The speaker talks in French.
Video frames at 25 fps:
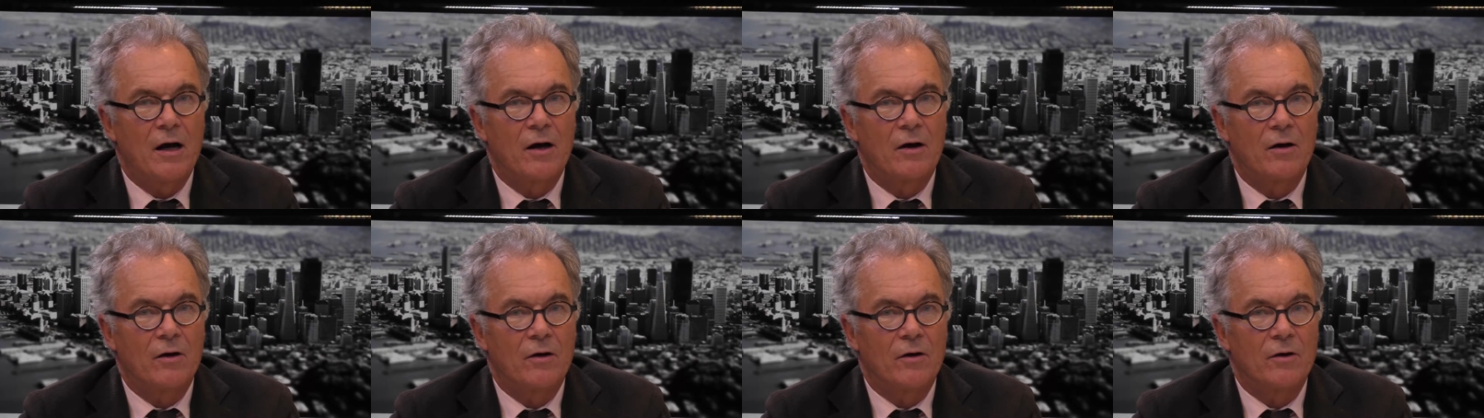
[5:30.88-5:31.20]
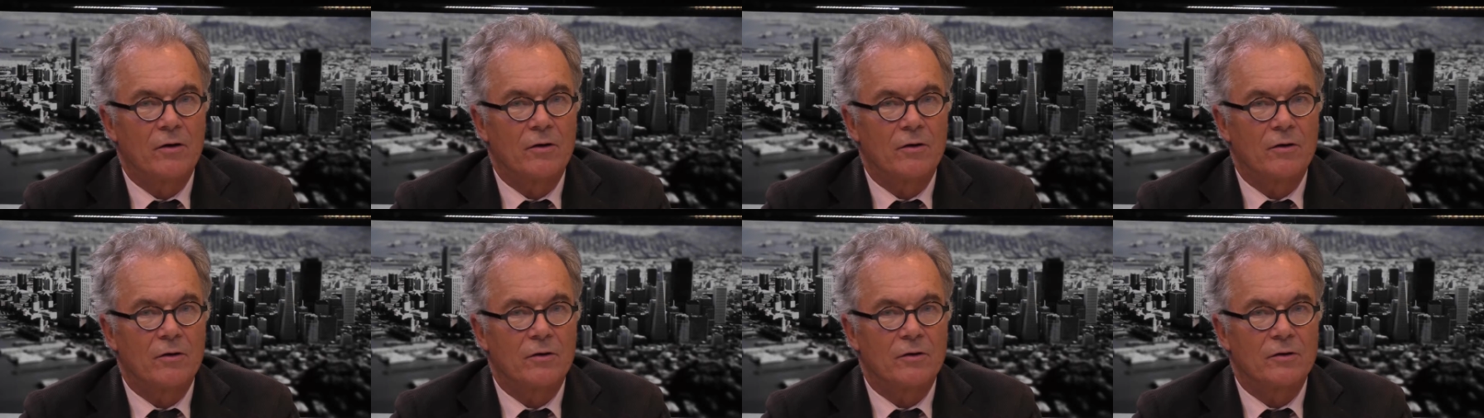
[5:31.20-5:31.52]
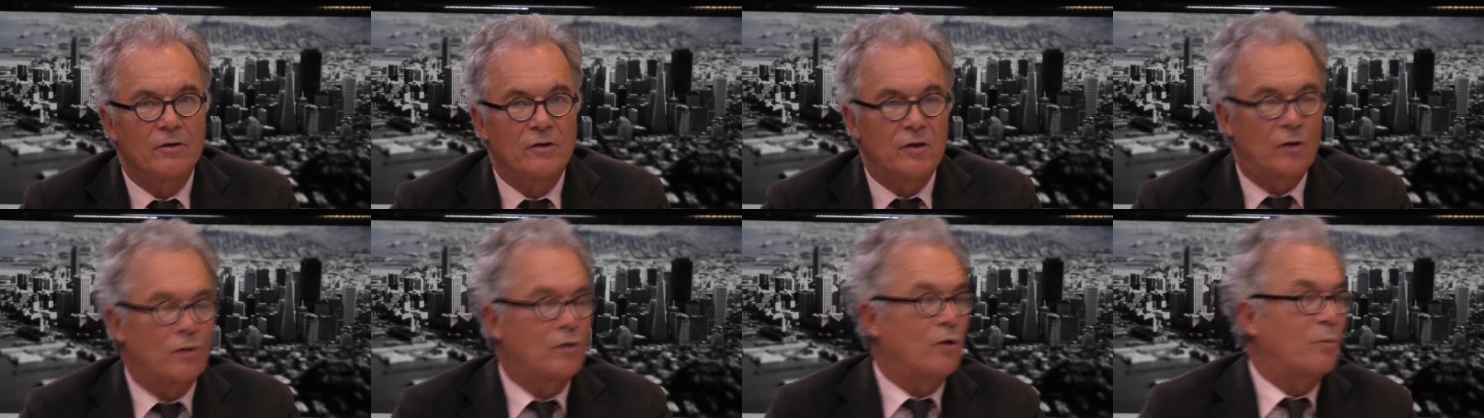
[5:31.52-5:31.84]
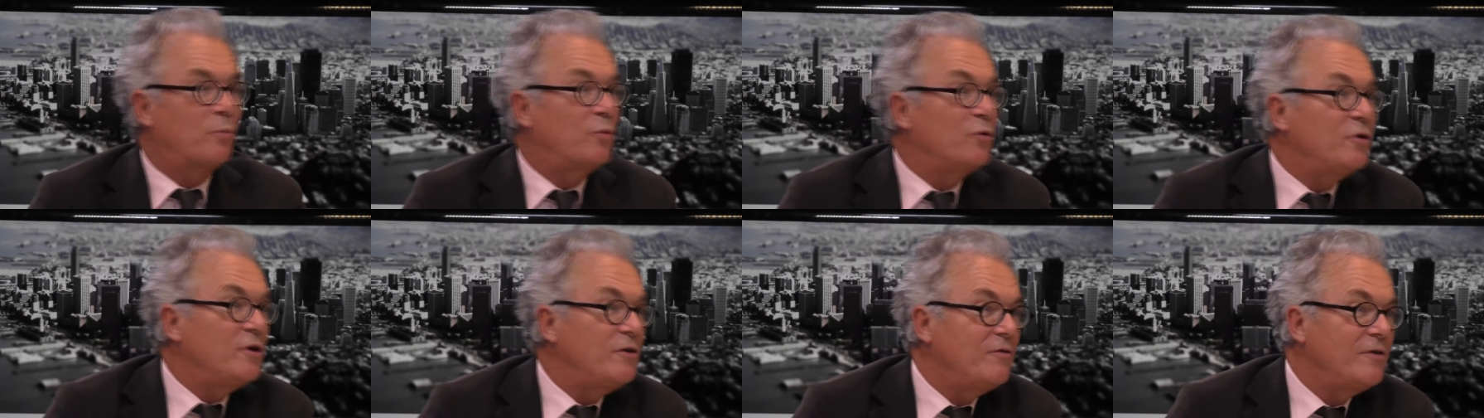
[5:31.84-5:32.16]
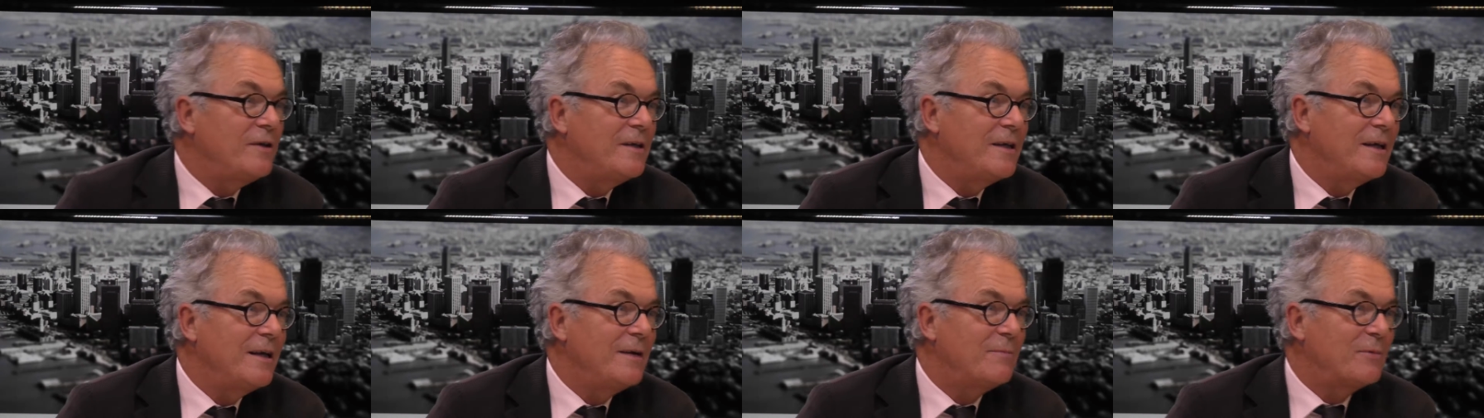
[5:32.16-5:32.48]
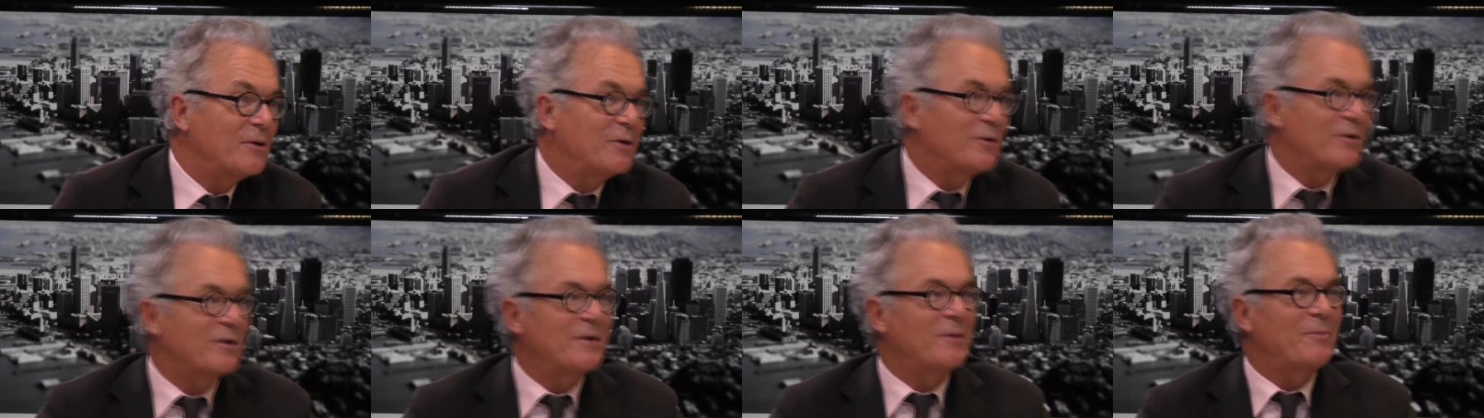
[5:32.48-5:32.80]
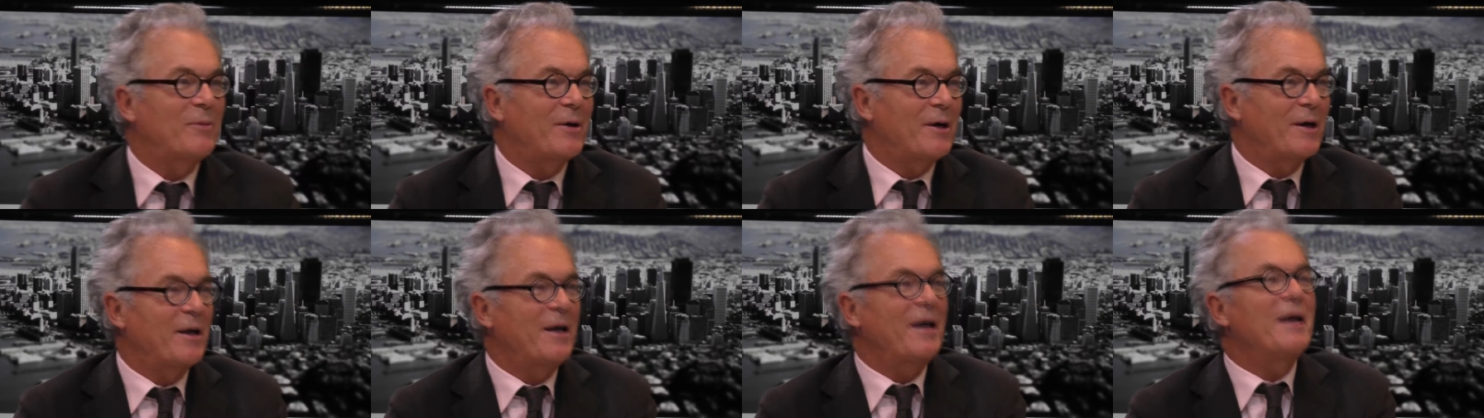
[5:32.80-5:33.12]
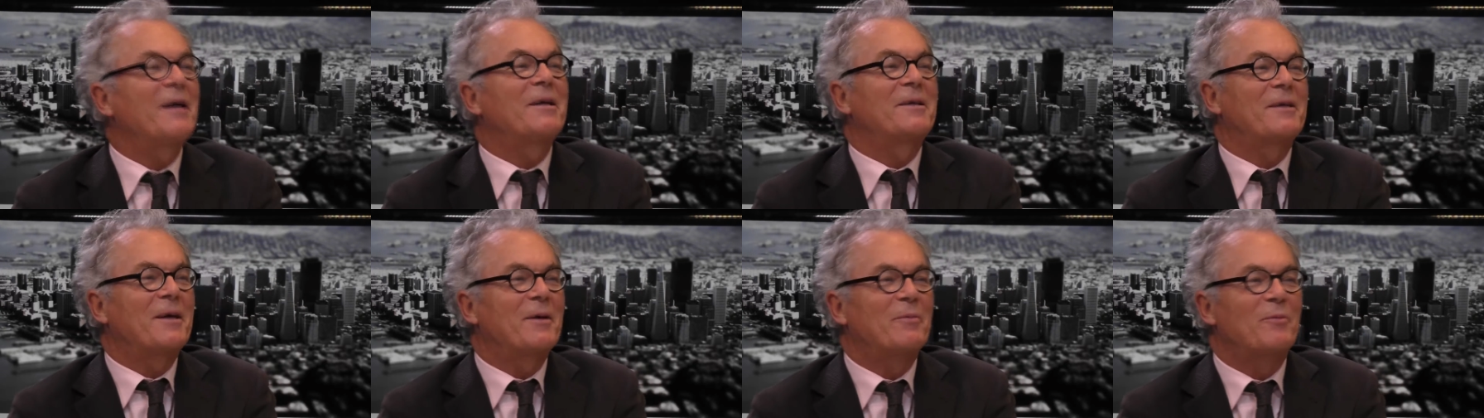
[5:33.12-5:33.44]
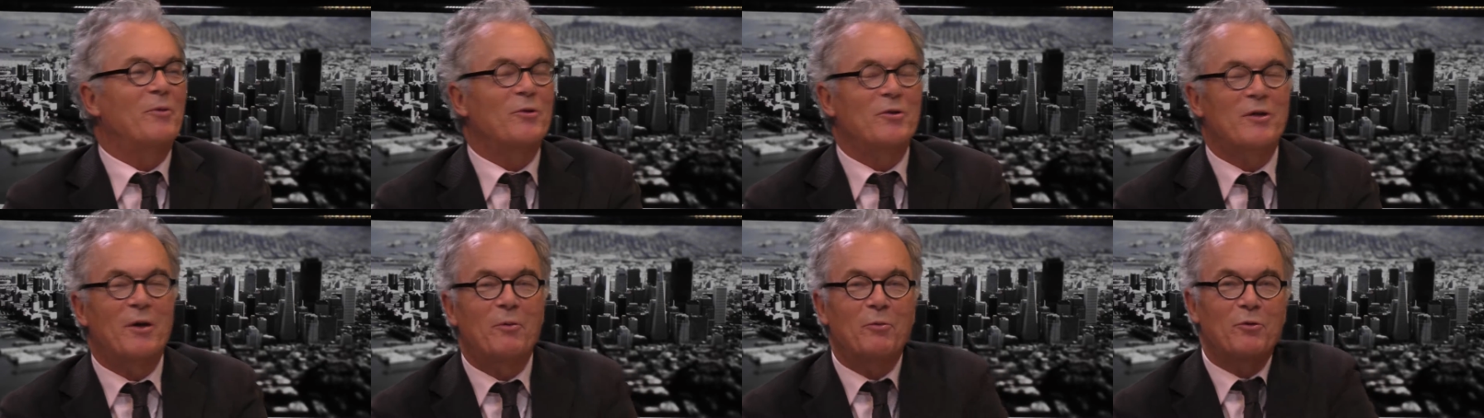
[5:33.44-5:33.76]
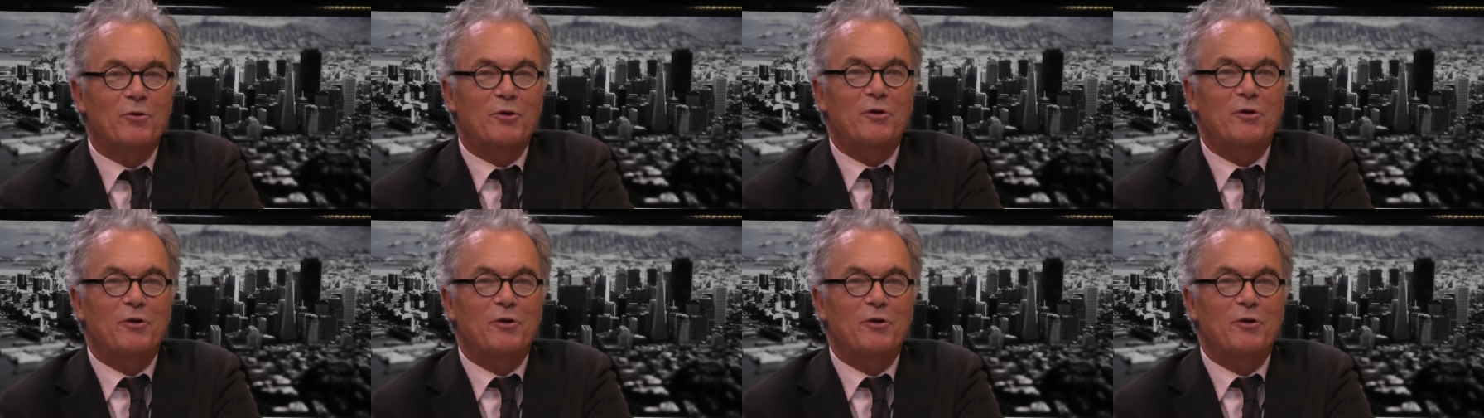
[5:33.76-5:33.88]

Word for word: euh, c'est encore plus difficile parce que ça paraît extrêmement simple.